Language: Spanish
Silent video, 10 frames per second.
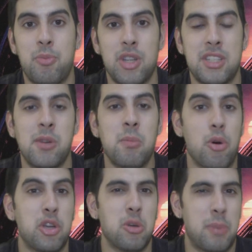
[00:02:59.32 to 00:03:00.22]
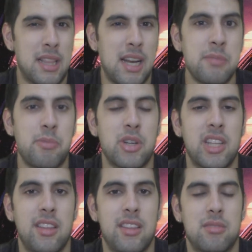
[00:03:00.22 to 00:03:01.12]
pues puede echar un poquito para atrás
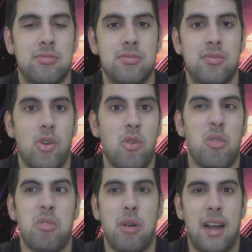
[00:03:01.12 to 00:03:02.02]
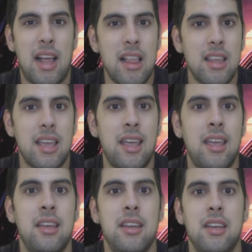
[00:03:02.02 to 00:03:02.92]
porque dices, no conozco a
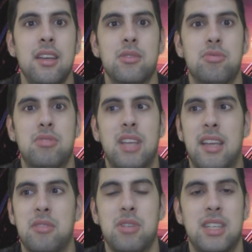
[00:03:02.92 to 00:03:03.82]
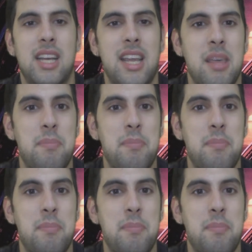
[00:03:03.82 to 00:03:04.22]
nadie, hostia, y es una serie